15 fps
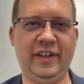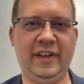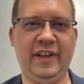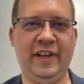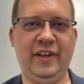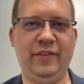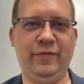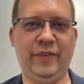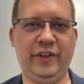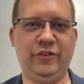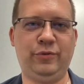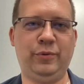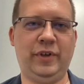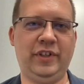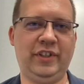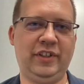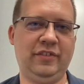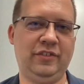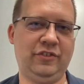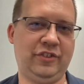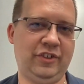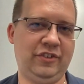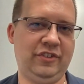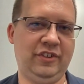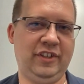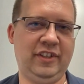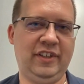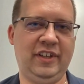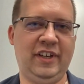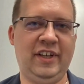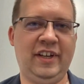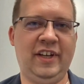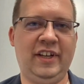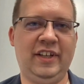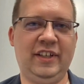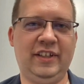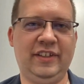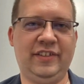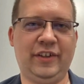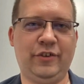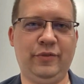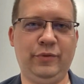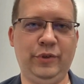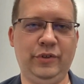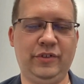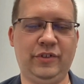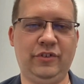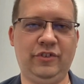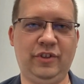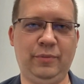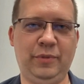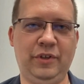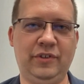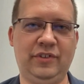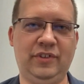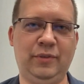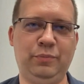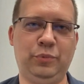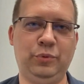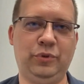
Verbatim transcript: weszła, jednocześnie E, zachowując od siebie odstęp półtora